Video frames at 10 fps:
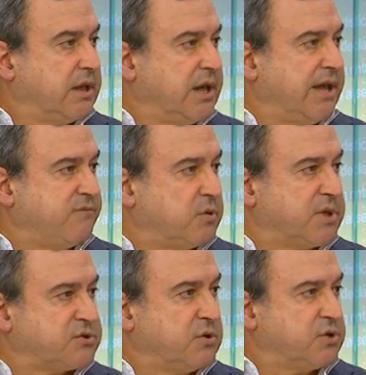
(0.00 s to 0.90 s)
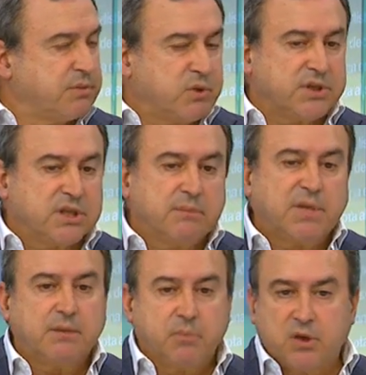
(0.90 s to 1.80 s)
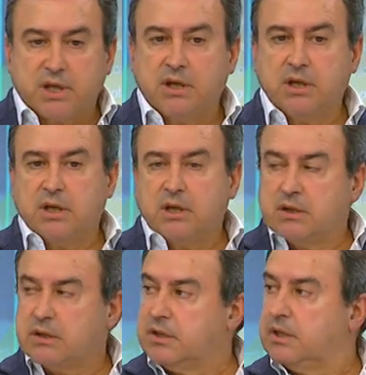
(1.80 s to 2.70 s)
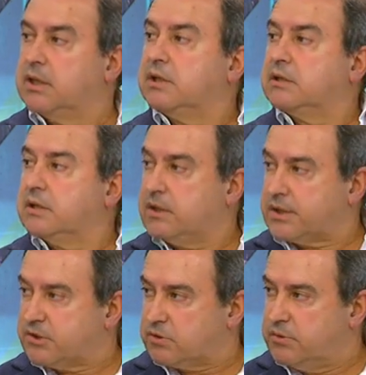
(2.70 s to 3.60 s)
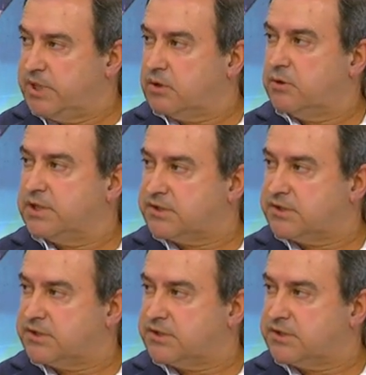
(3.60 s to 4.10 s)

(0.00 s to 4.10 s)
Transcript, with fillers: la información correspondiente para poder resolver o